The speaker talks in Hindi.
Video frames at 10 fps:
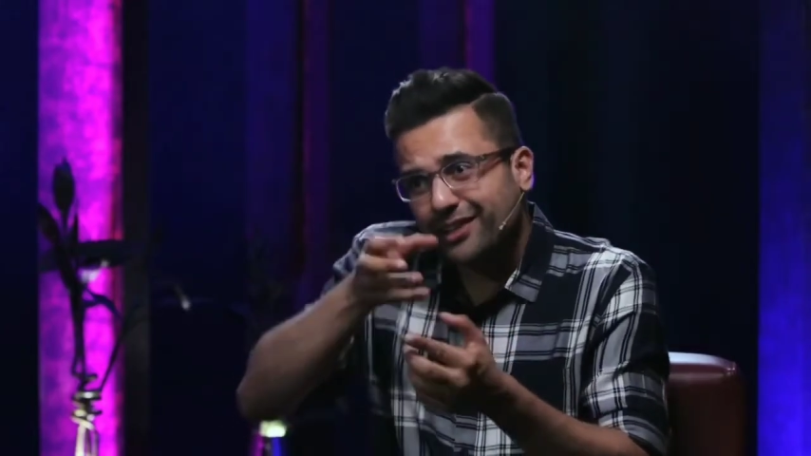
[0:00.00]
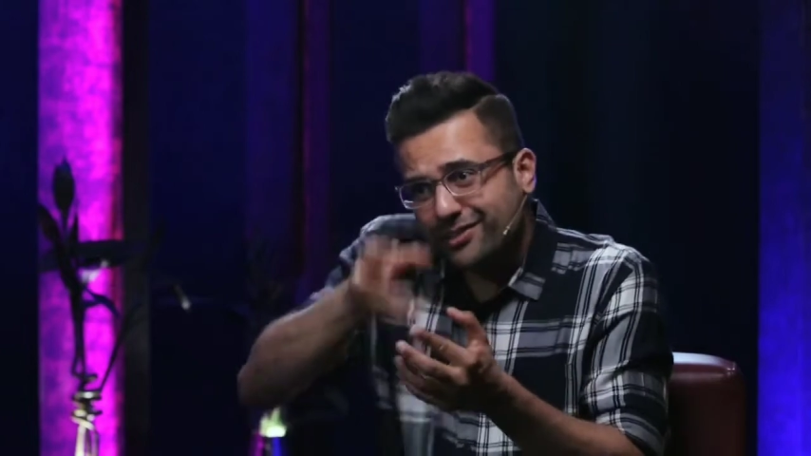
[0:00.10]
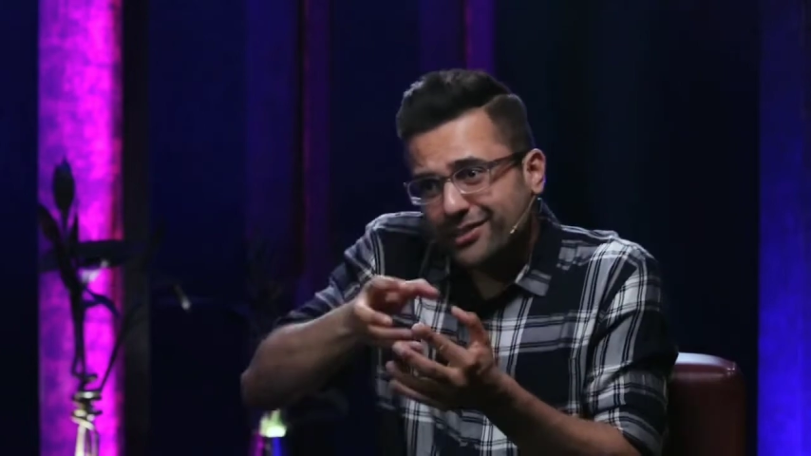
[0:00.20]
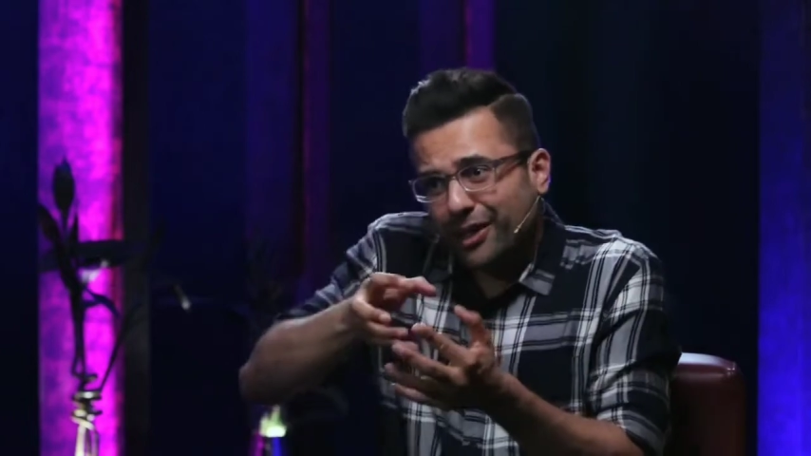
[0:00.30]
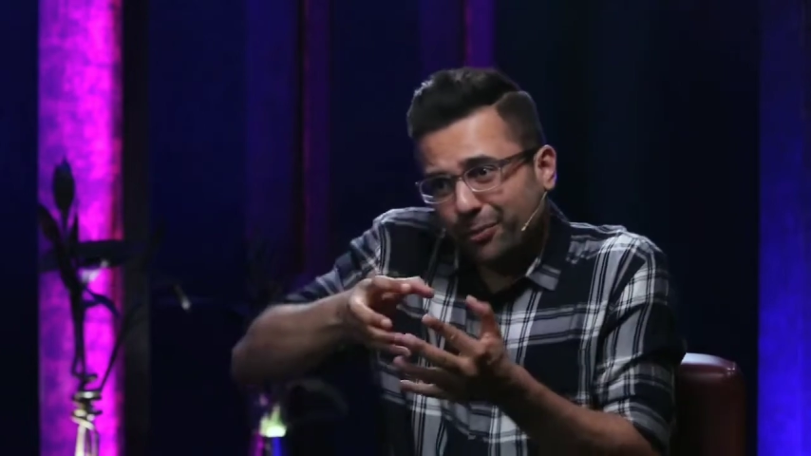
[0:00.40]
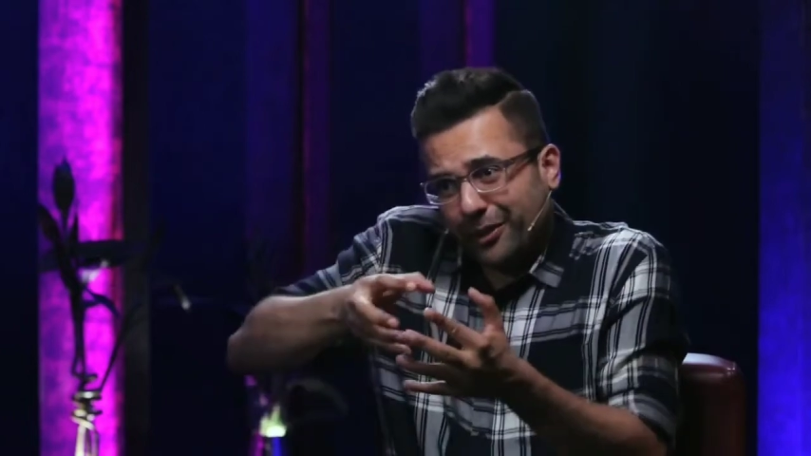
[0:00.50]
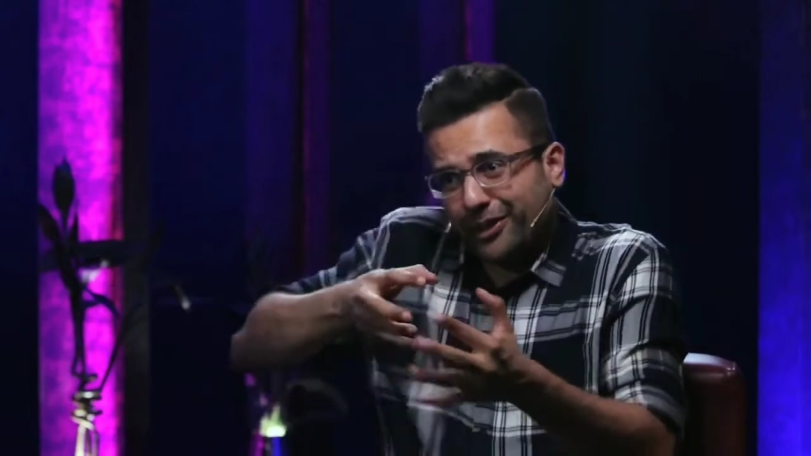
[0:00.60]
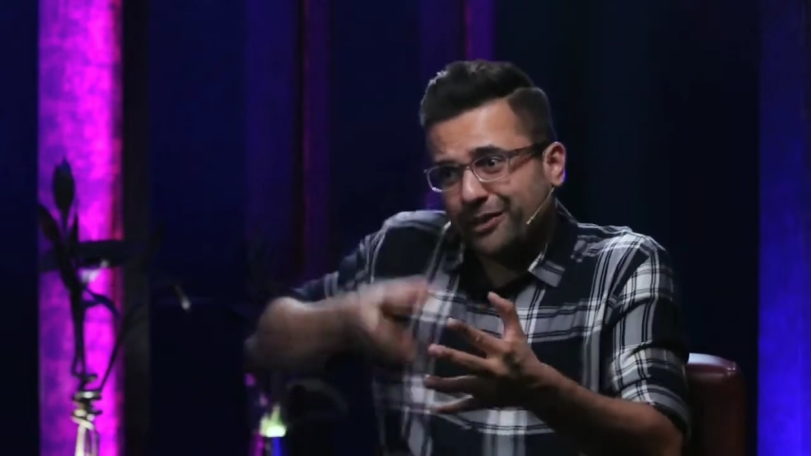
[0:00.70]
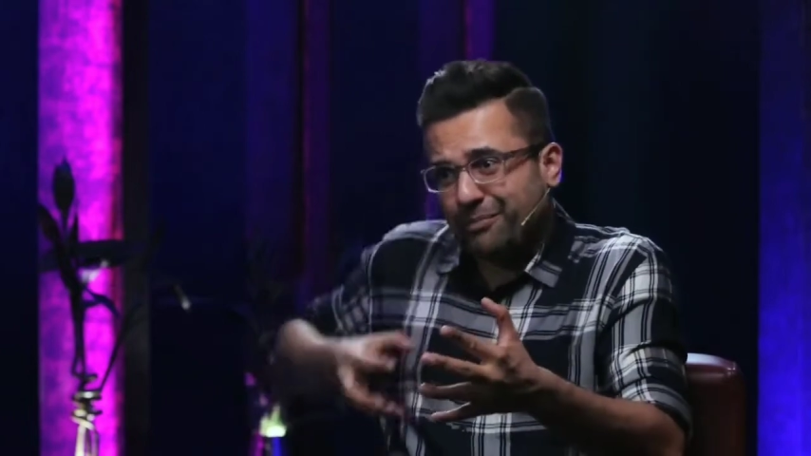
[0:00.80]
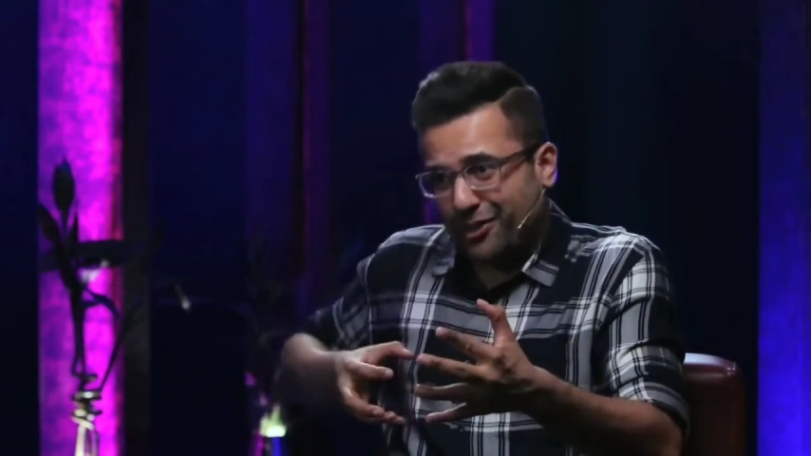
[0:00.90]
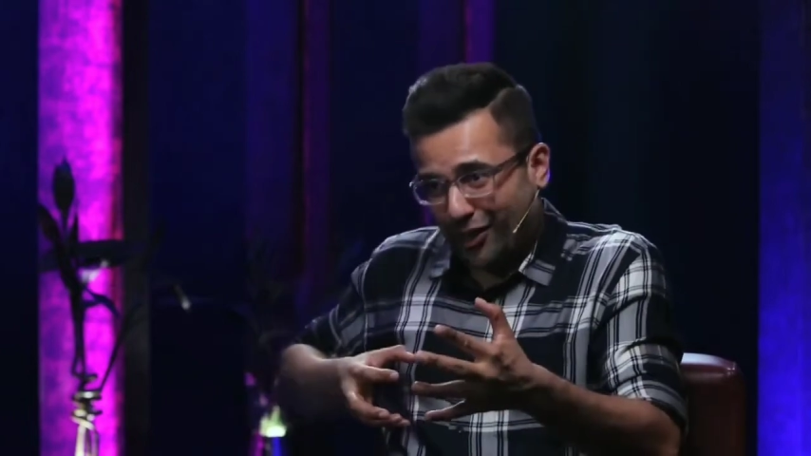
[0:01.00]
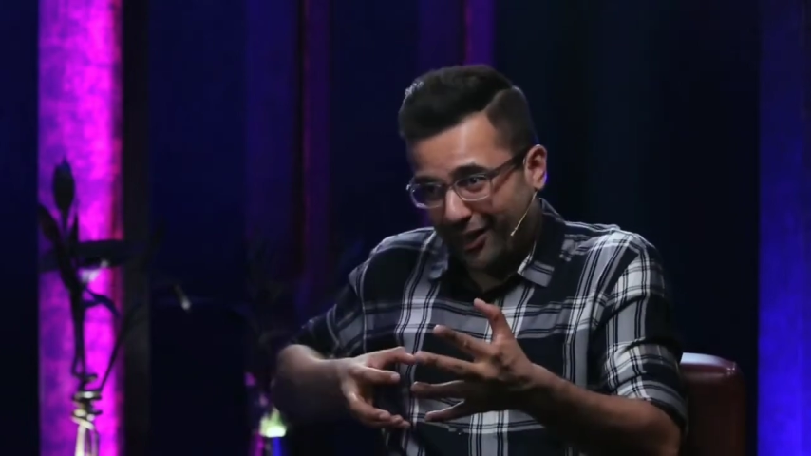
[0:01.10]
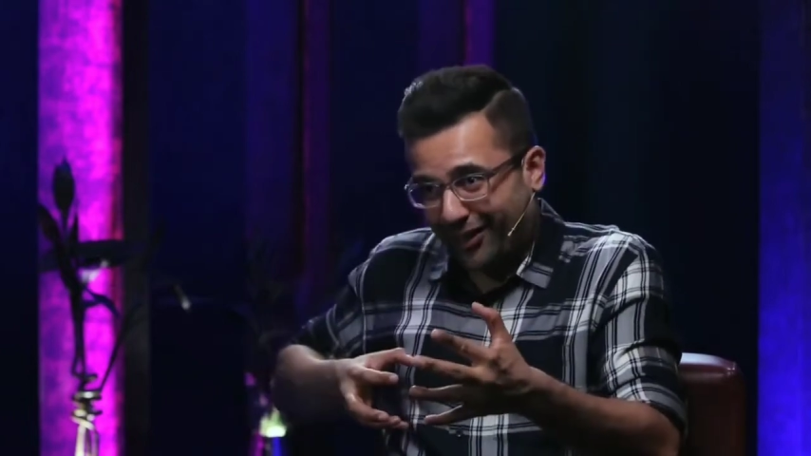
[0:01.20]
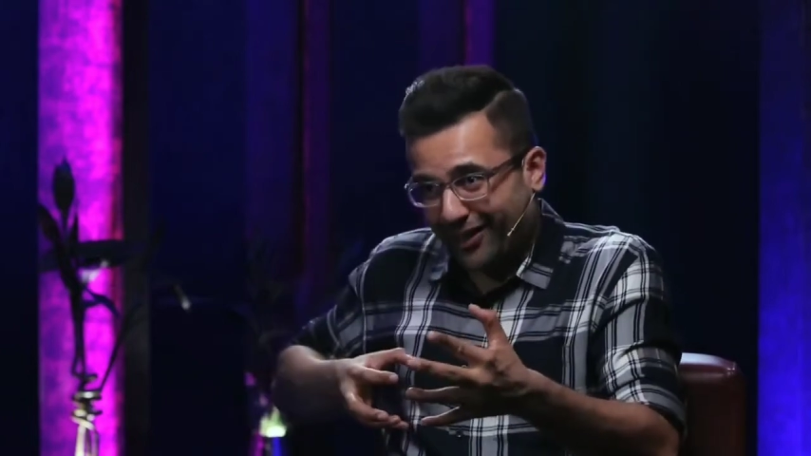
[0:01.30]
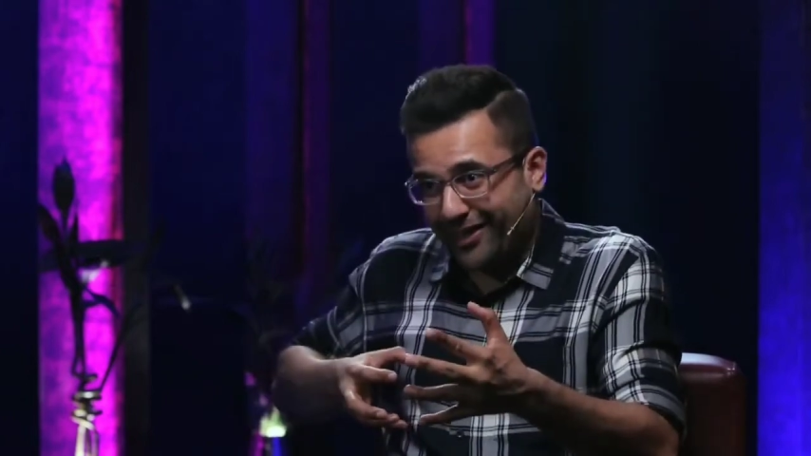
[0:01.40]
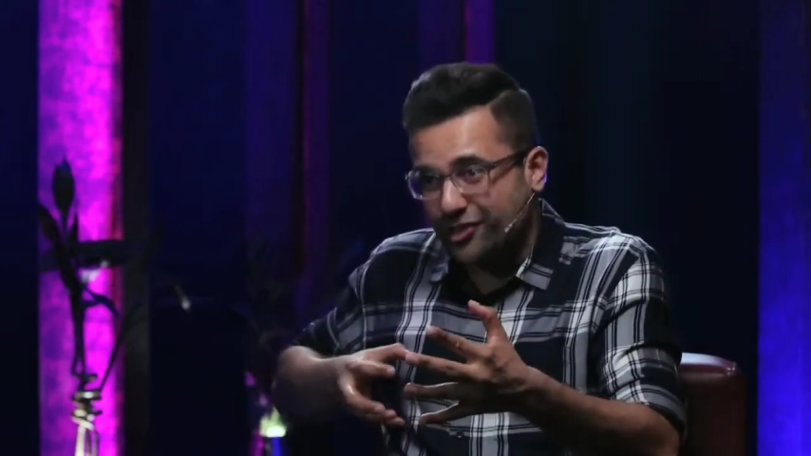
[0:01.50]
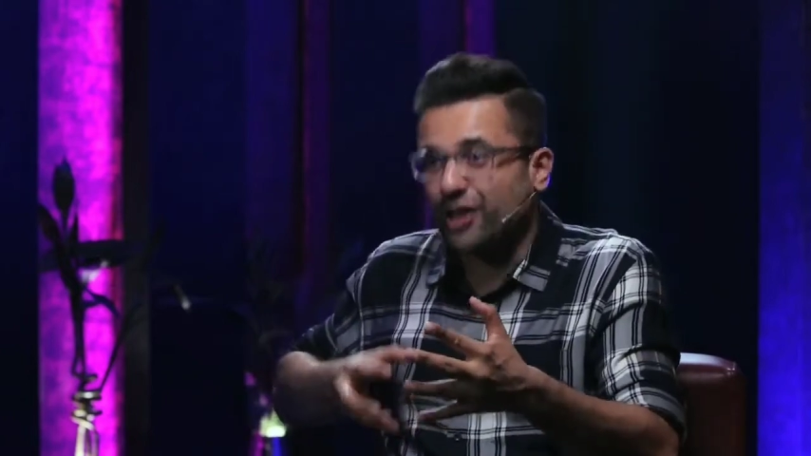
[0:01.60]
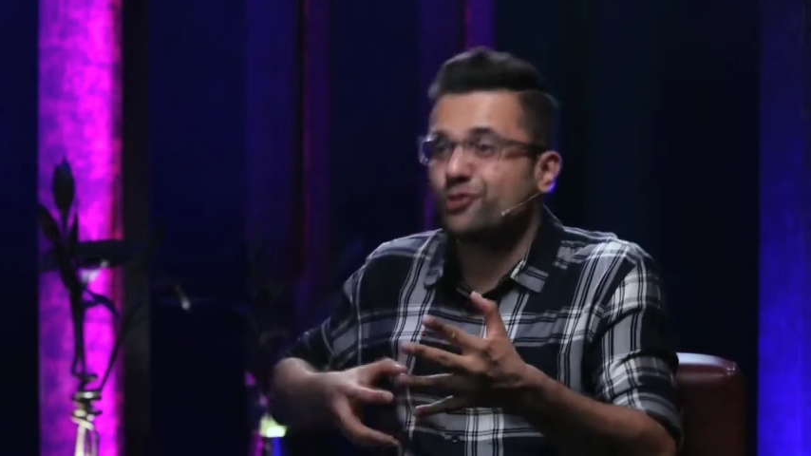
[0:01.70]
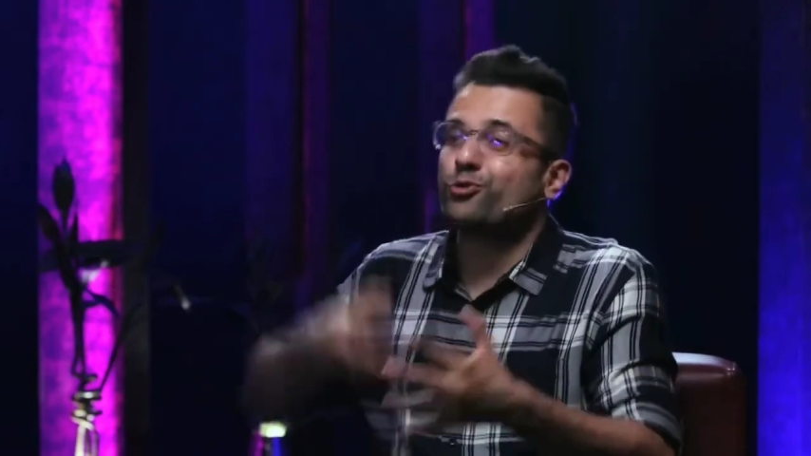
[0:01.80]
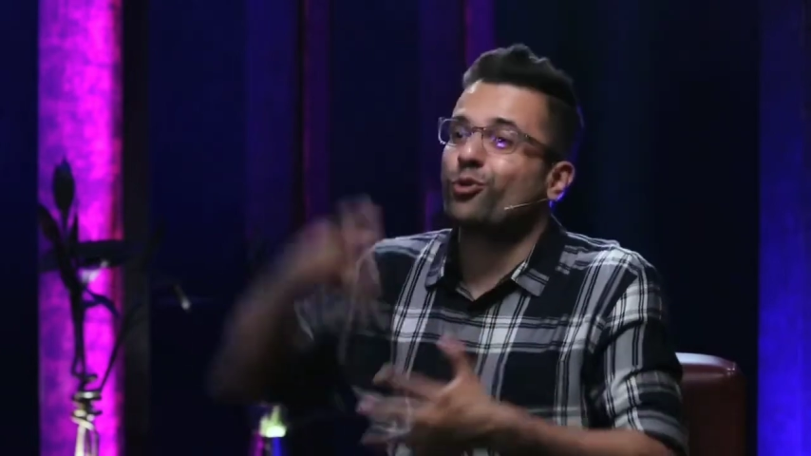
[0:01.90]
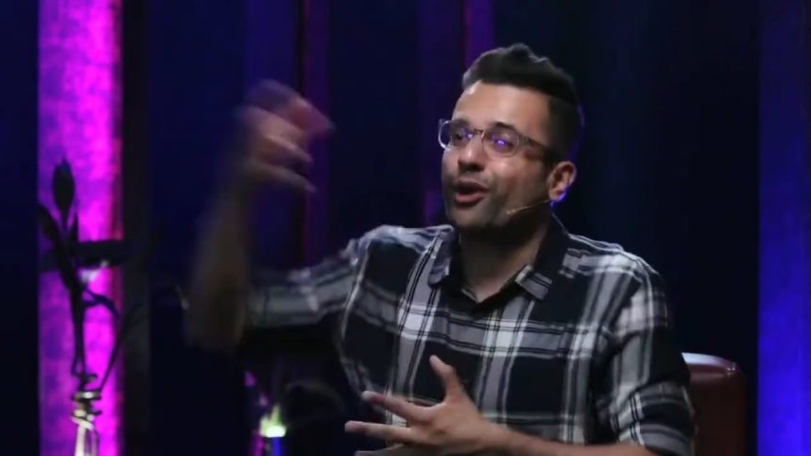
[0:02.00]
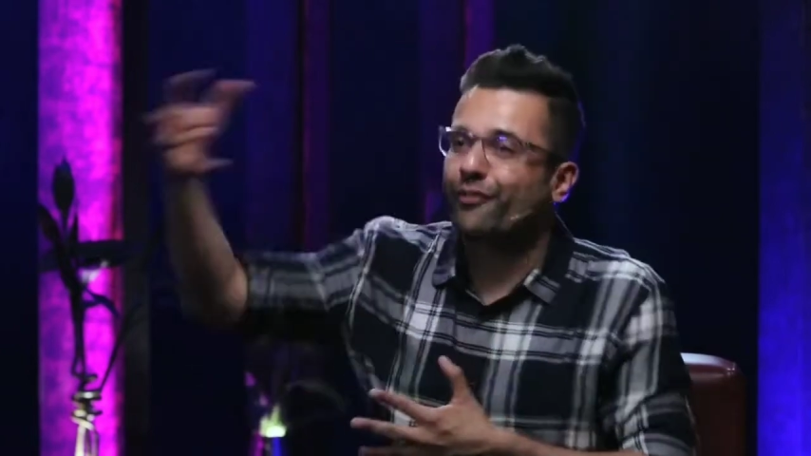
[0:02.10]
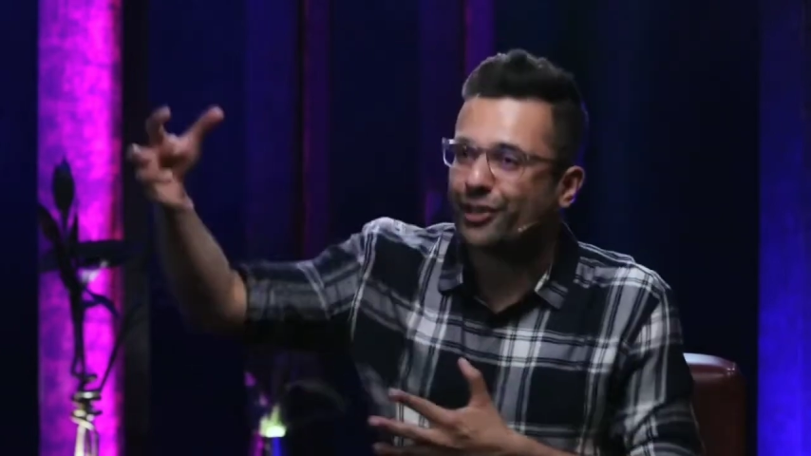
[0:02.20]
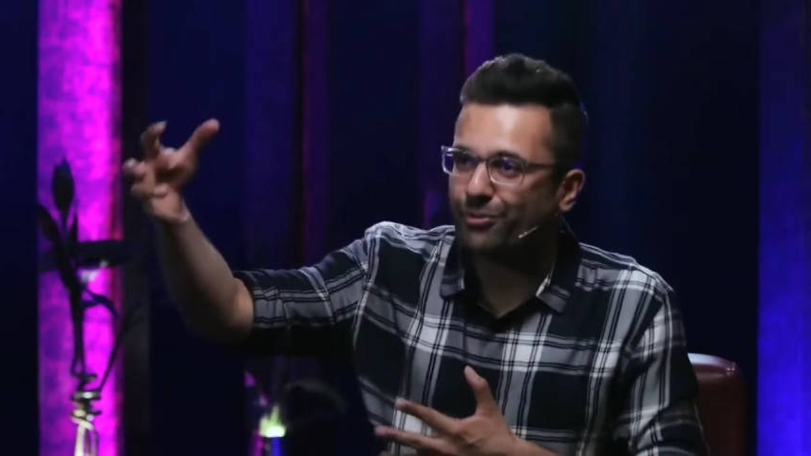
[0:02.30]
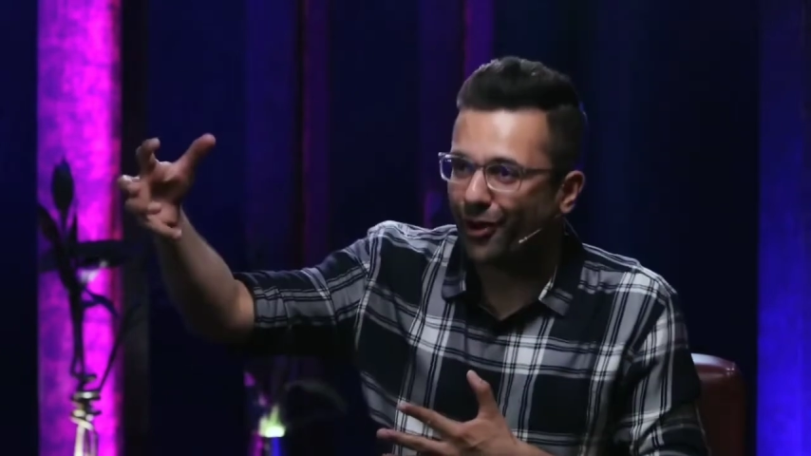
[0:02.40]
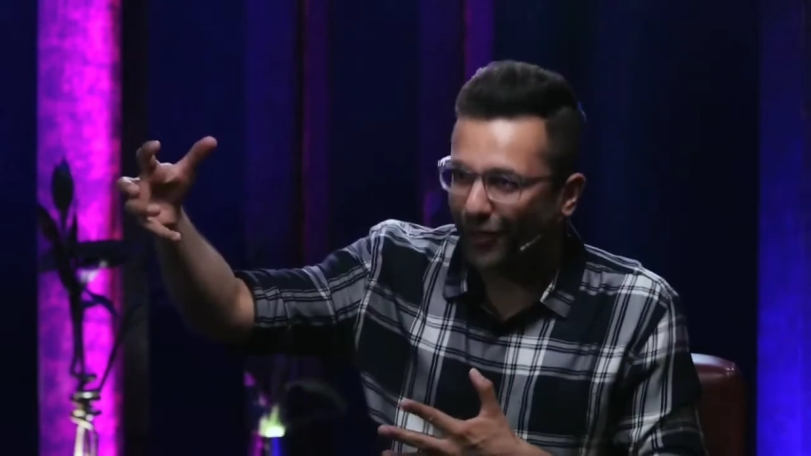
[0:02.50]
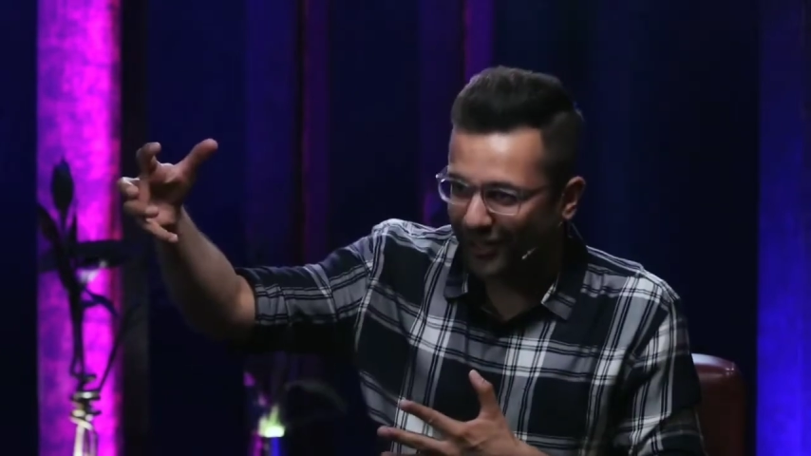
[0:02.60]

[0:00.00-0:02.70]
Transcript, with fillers: दस हजार रुपये टर्म में जा रहा है जहां yes. से उसको कवरेज मिल